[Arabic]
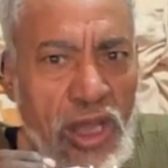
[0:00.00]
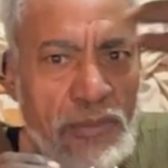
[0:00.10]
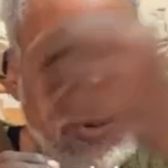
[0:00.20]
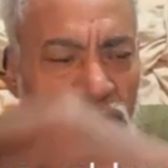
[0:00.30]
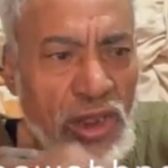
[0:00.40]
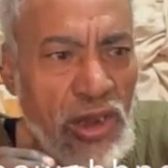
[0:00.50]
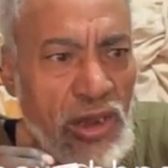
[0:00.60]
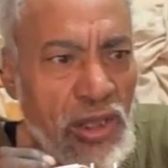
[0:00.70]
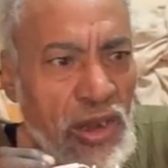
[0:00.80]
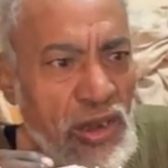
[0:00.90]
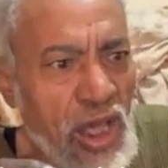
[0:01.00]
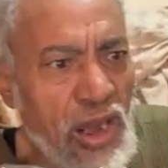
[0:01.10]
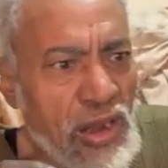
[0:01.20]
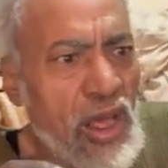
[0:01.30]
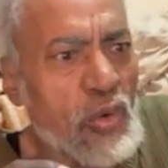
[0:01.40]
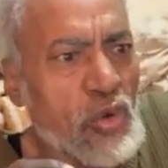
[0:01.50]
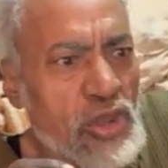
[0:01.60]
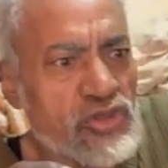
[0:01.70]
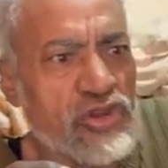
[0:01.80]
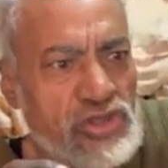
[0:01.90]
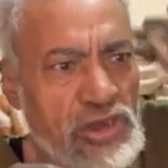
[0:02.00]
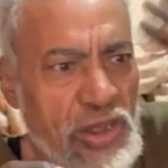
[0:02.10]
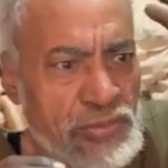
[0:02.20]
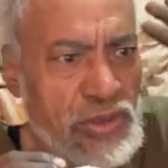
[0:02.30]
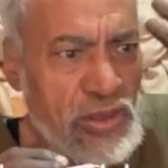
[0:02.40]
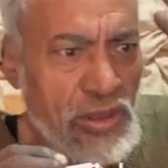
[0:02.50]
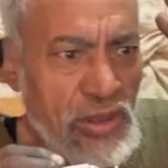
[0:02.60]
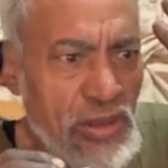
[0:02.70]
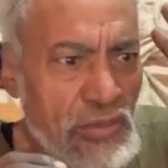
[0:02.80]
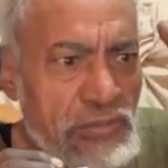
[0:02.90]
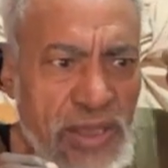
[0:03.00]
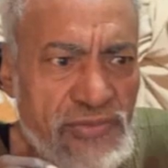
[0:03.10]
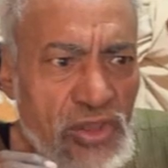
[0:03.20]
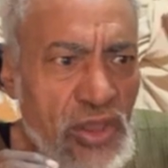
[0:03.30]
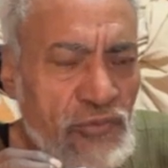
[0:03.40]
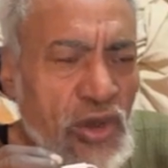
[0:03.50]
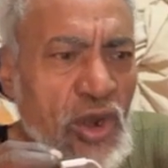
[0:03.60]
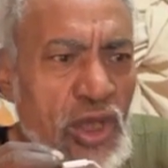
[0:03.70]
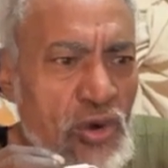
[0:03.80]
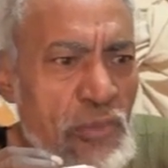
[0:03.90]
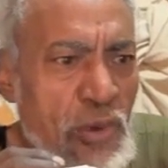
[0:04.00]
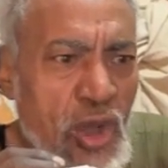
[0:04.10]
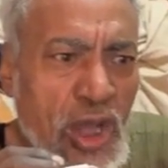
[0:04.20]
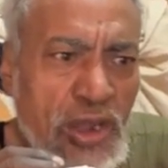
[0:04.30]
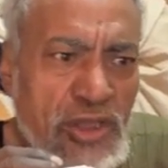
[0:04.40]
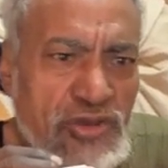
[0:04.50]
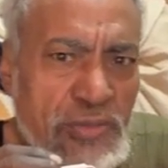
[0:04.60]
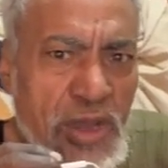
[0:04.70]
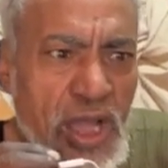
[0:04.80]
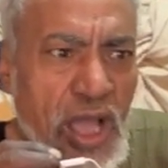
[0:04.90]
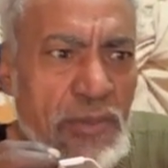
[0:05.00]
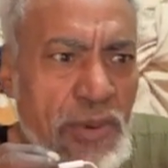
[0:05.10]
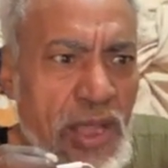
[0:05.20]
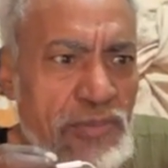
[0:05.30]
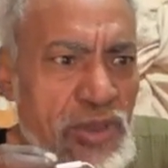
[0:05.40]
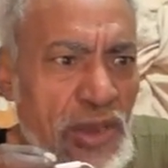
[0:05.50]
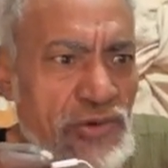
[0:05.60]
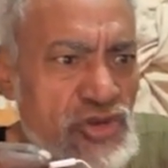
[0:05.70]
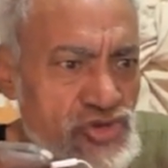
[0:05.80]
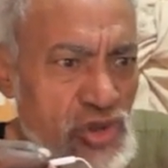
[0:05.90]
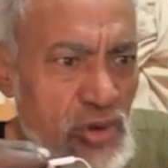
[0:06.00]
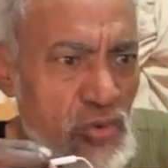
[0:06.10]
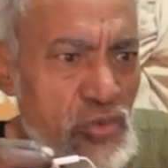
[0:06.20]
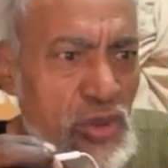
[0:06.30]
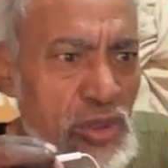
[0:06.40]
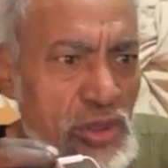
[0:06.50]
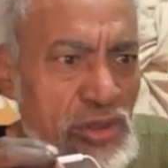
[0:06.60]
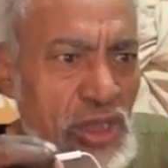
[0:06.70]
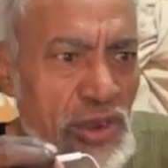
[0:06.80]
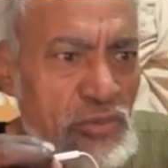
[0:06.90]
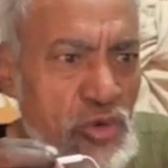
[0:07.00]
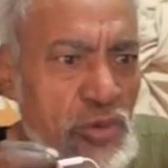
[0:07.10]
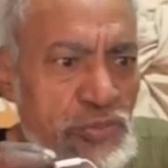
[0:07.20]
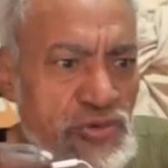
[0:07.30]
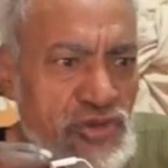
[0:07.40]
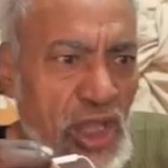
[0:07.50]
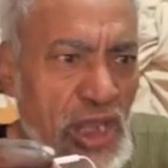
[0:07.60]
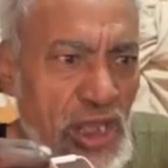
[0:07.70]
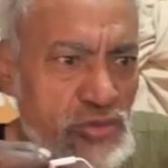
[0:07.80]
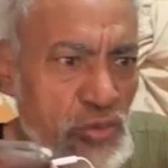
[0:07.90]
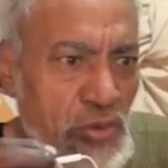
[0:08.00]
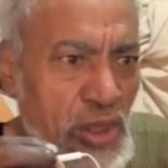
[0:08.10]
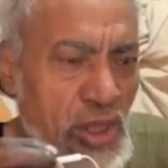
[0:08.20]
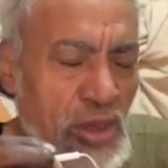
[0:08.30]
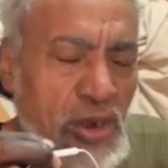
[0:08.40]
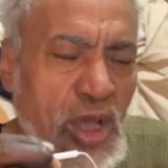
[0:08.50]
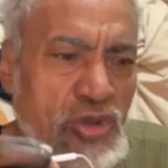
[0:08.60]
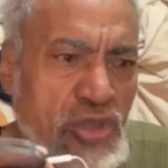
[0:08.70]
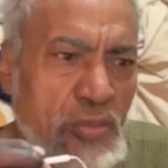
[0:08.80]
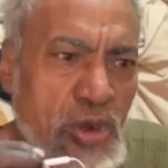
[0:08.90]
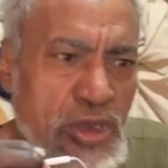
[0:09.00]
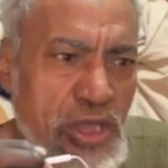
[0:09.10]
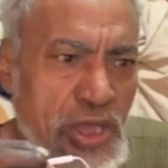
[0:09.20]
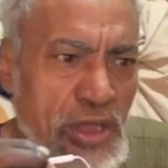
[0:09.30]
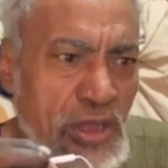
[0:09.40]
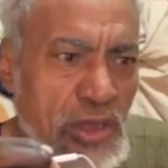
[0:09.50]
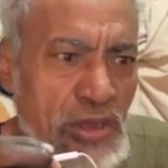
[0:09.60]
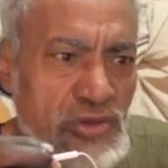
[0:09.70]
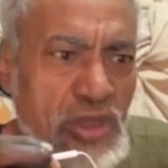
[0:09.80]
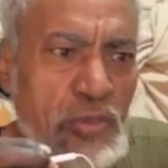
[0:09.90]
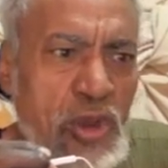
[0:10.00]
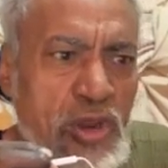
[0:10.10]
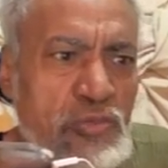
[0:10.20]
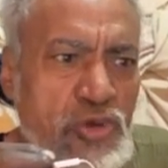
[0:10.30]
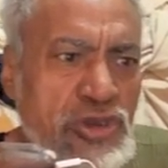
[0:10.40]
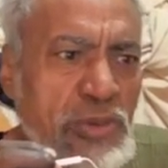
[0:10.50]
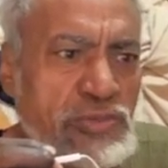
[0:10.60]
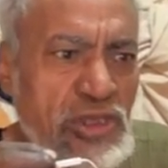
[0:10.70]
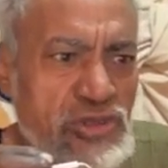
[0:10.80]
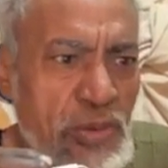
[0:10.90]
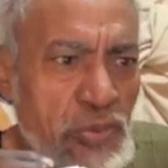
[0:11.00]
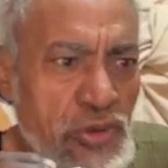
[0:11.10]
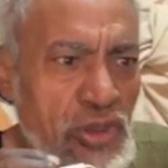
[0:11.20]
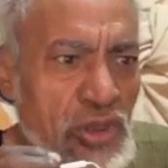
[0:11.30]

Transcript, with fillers: بين الله الله الله وحضره النبي بس فراحوا رمحوا عليه جماعه حبايب يعني يشكروا يعني محبين زي حالاتكم راحوا جابوا لي ايه جابوا لي المعينه بتاعت ابوي